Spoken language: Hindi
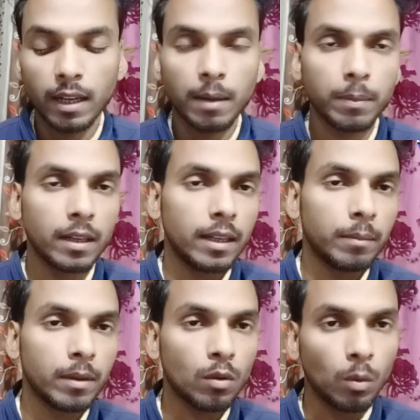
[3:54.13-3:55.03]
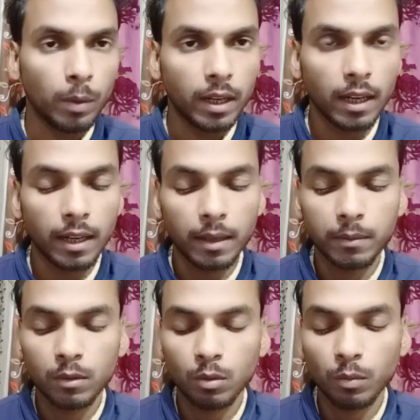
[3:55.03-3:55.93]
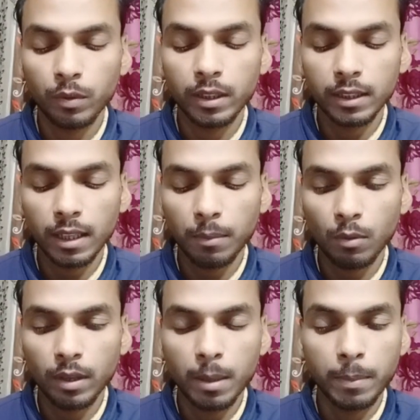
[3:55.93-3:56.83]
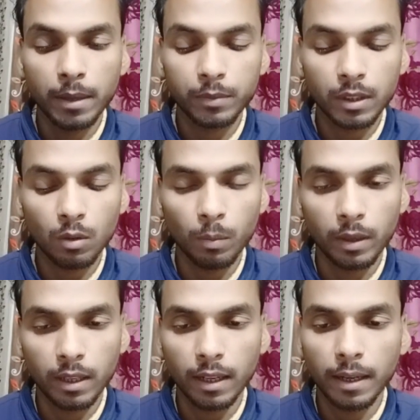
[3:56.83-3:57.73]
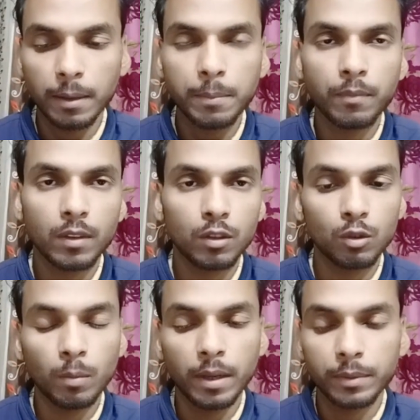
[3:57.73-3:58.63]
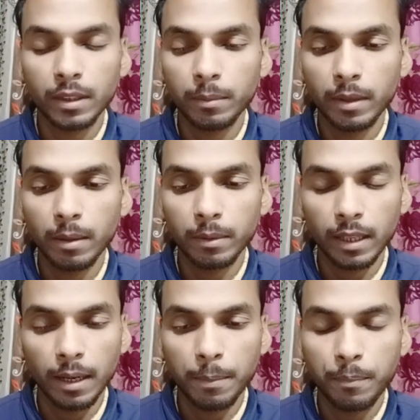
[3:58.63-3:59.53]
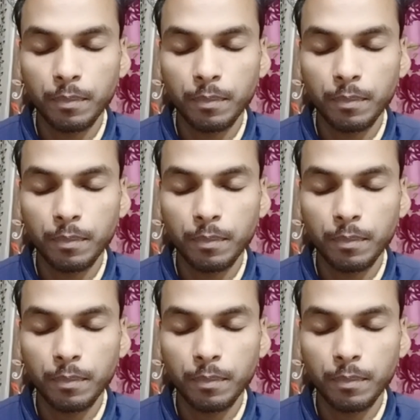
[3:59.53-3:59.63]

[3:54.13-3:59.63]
करना है आपने लिंक भी कॉपी कर लिया तो फिर से आपको ये वेबसाइट ओपन करना है जो वेबसाइट मैंने बताया